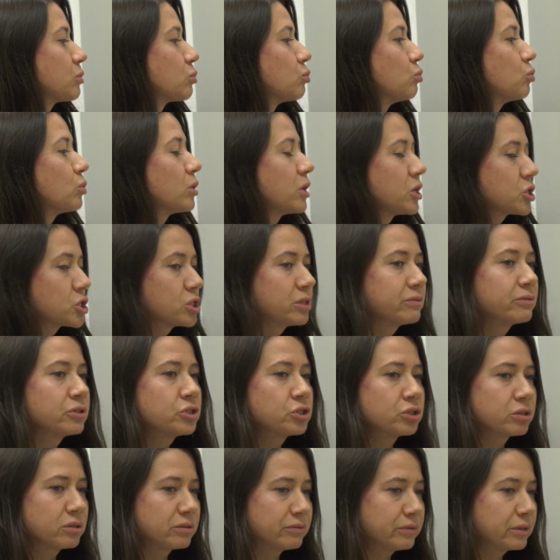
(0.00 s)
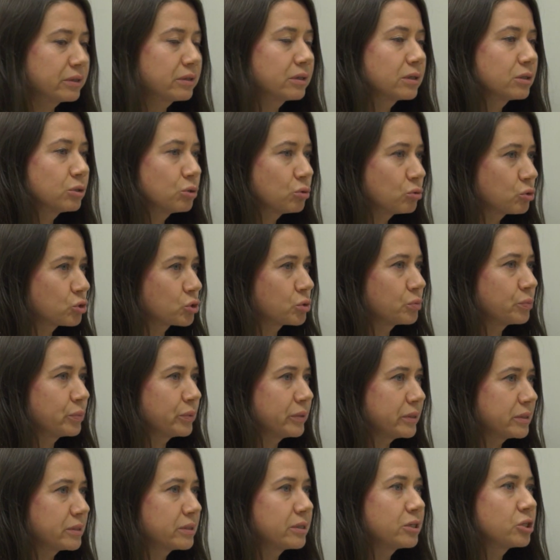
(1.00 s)
У каждого человека должен
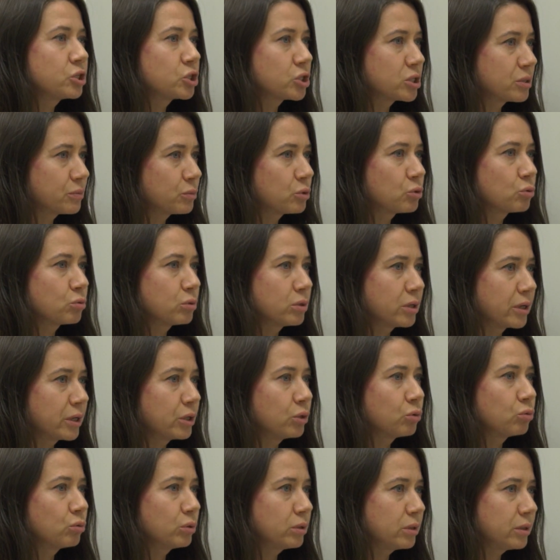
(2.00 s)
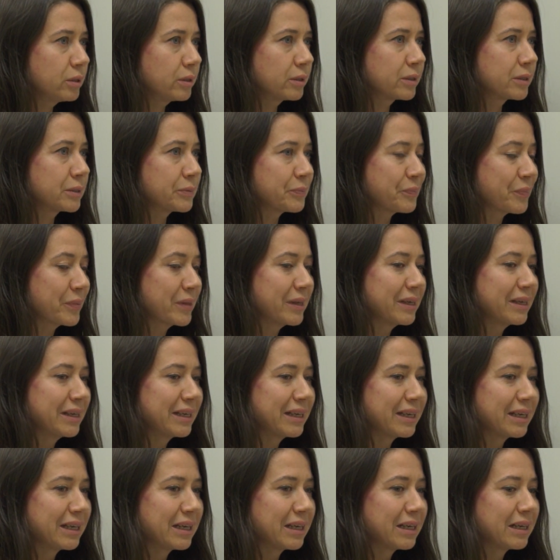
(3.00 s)
быть режим труда и отдыха.
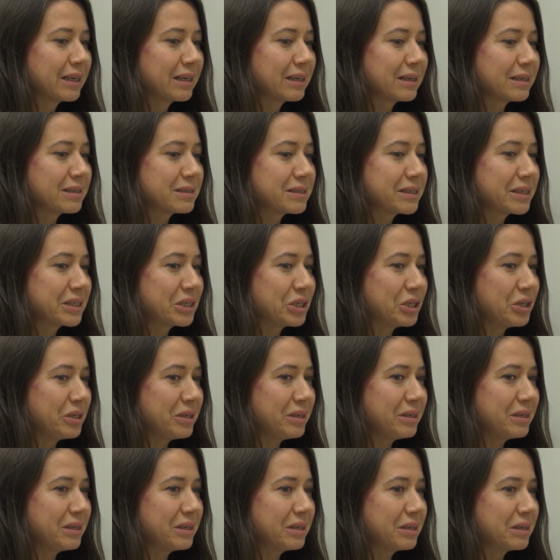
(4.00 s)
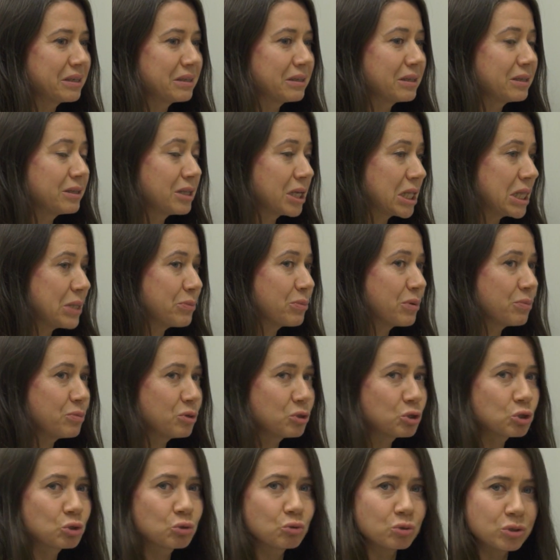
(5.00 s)
А, и на данный
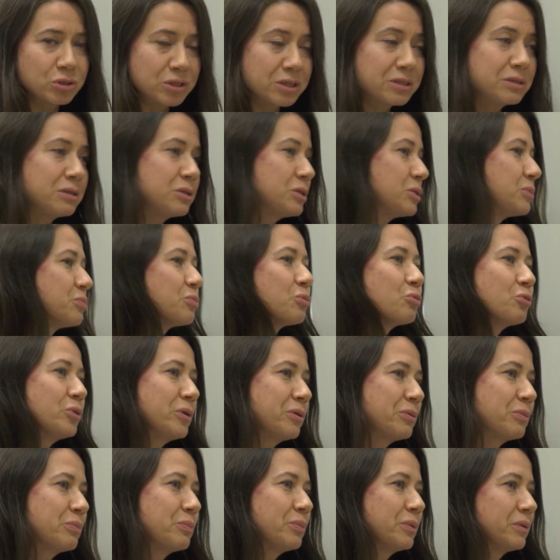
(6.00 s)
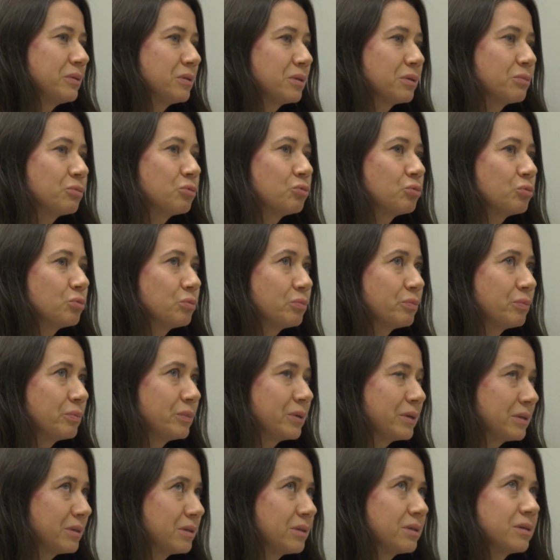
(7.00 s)
момент, что здесь есть море,
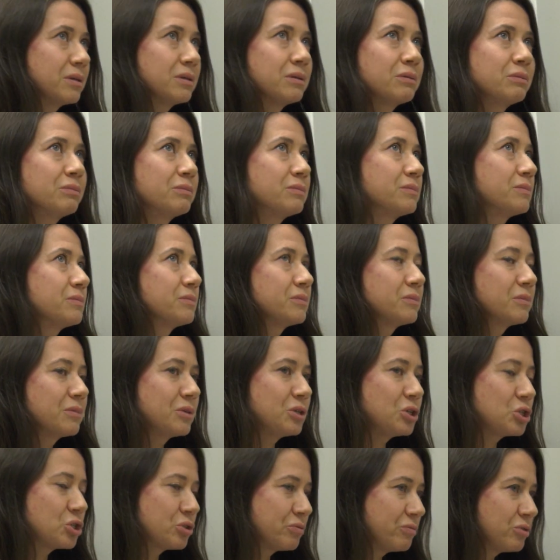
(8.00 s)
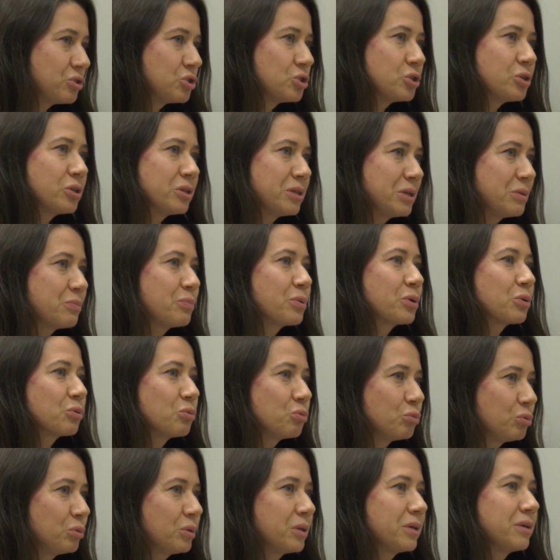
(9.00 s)
поэтому это ежевечерние
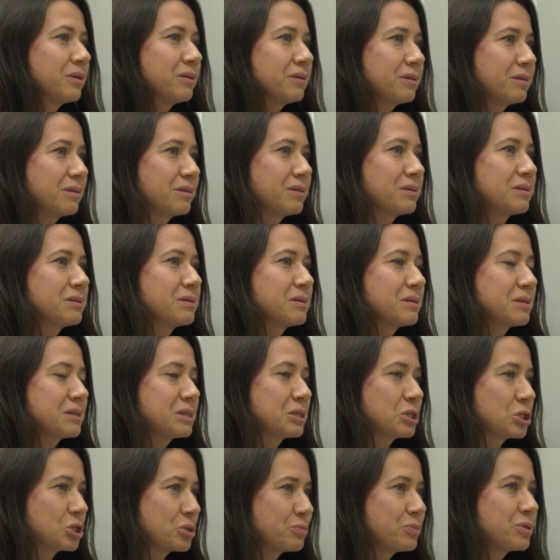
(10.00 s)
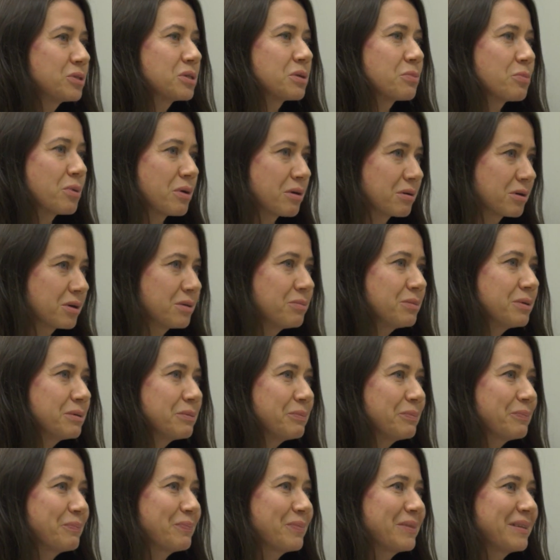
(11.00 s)
прогулки э, с нашими
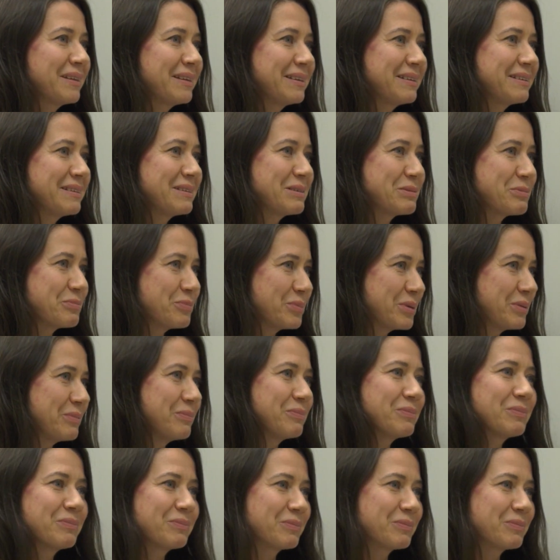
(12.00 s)
собаками. А, мы